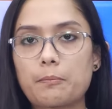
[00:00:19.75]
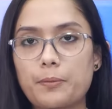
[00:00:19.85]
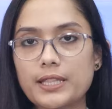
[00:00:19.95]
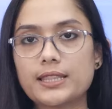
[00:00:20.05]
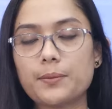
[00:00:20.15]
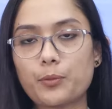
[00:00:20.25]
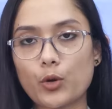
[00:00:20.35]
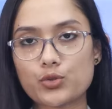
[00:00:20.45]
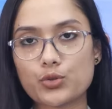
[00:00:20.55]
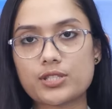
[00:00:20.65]
ভিত্তি
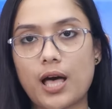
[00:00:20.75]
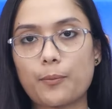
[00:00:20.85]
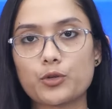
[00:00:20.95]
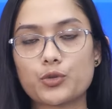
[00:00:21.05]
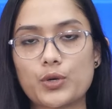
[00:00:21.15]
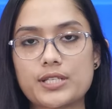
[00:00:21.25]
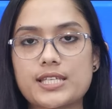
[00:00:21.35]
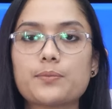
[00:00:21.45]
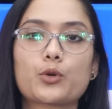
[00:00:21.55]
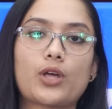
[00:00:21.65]
প্রস্তর স্থাপন
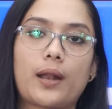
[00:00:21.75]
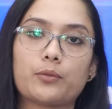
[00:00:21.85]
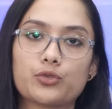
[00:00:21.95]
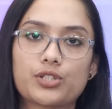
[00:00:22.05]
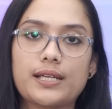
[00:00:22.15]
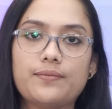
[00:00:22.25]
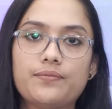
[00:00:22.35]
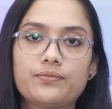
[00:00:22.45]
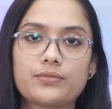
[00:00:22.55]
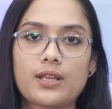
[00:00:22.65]
করেছেন প্রধানমন্ত্রী
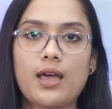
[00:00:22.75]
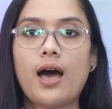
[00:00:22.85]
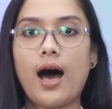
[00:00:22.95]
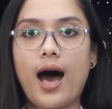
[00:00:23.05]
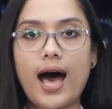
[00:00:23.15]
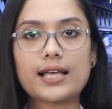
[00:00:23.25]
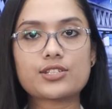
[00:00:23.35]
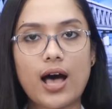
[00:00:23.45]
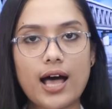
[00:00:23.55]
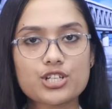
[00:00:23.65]
আজ
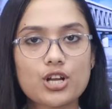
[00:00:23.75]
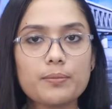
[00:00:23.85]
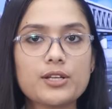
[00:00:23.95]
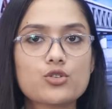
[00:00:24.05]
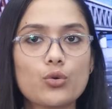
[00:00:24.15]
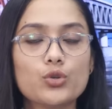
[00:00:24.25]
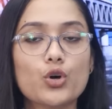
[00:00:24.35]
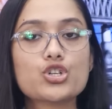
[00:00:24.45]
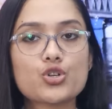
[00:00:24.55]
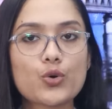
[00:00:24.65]
আসামের জন্য
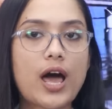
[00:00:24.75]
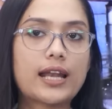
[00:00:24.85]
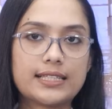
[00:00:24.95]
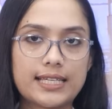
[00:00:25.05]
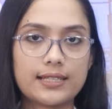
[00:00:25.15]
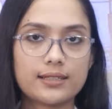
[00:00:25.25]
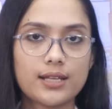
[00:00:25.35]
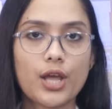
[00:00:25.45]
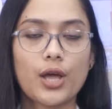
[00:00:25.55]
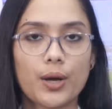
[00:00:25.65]
সোনালি দিন
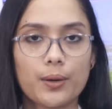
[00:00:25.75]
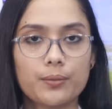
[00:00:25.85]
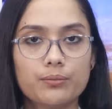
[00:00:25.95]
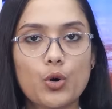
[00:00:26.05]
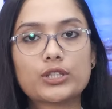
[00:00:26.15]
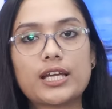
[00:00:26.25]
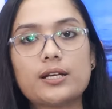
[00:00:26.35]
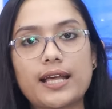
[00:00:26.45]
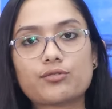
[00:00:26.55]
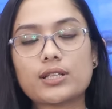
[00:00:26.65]
মোদীর
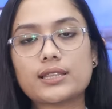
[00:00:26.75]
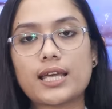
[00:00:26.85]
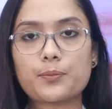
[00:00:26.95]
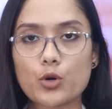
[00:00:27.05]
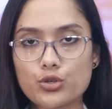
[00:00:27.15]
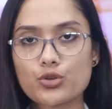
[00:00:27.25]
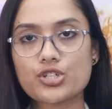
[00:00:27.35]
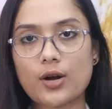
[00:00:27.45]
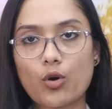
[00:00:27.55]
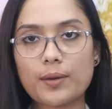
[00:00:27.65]
নেতৃত্বের
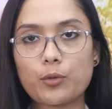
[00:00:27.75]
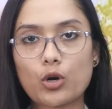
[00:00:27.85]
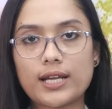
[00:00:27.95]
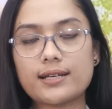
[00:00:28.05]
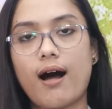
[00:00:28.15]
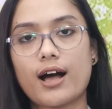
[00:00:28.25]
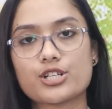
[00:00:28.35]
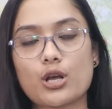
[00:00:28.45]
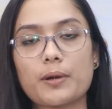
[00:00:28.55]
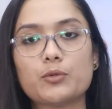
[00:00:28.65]
প্রশংসা করে বললেন
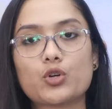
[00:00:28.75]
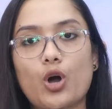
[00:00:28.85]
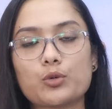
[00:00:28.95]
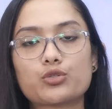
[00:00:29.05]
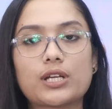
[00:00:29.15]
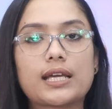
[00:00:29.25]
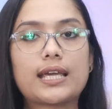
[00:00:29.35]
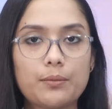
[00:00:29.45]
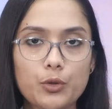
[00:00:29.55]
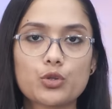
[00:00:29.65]
আসামের মুখ্যমন্ত্রী
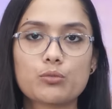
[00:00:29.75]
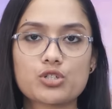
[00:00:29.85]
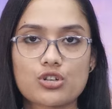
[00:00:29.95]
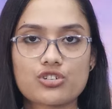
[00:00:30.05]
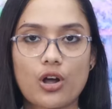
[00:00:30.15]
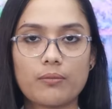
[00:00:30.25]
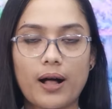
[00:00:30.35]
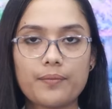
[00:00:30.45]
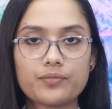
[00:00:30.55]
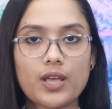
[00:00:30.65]
হিমন্ত বিশ্ব
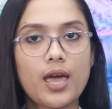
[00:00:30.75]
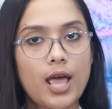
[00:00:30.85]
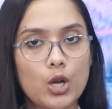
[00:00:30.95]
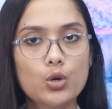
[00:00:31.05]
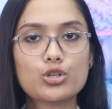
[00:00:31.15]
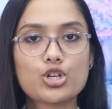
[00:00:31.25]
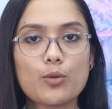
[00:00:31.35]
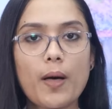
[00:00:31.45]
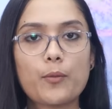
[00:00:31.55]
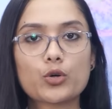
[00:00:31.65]
শর্মা
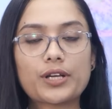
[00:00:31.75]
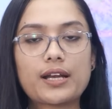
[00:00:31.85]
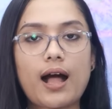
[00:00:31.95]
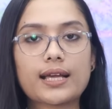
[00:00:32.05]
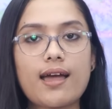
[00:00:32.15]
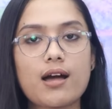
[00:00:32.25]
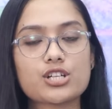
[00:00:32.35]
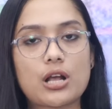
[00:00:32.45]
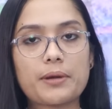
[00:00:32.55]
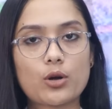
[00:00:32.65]
লোকসভা ভোটের আগে
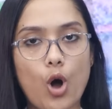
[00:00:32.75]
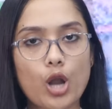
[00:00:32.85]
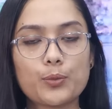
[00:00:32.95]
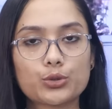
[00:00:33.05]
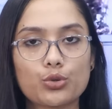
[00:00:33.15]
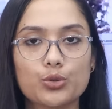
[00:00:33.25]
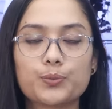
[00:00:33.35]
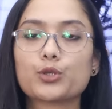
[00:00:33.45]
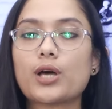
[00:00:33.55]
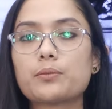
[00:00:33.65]
আসামে কল্পতরু
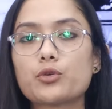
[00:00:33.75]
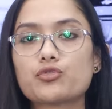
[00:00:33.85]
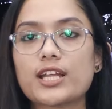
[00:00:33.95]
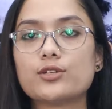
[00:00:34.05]
প্রধানমন্ত্রী